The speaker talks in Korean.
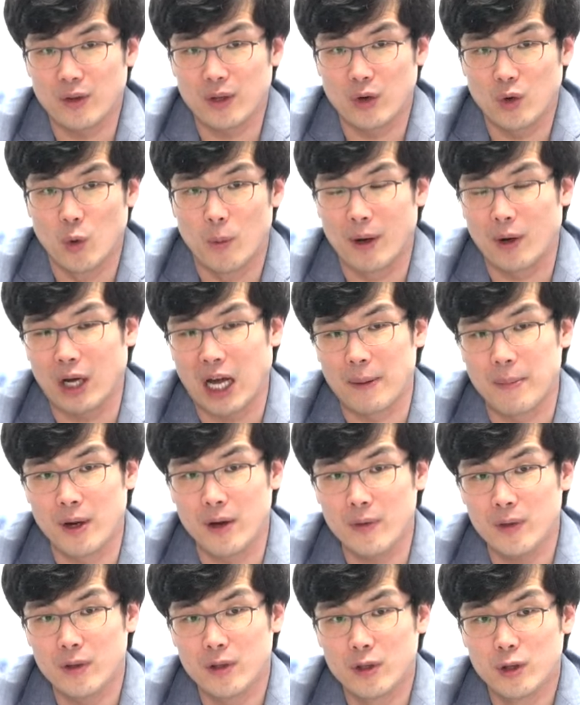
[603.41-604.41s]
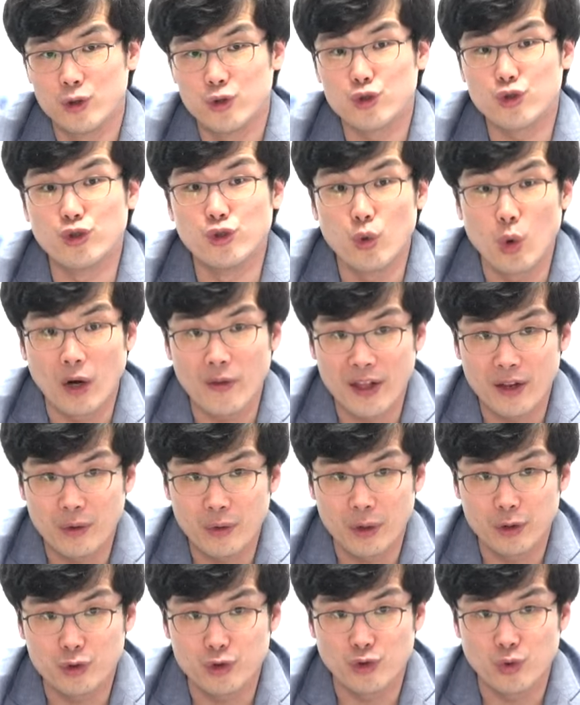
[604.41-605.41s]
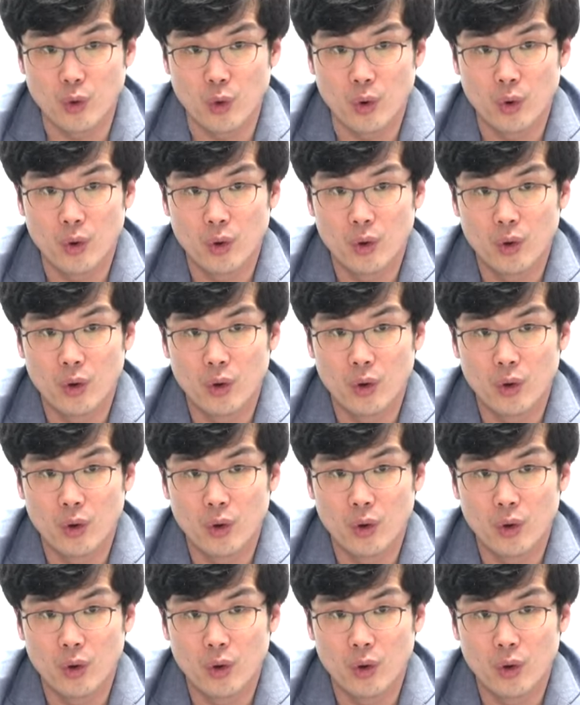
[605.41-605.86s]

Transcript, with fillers: 로마로 가면 주노가 되는 거예요. 주노.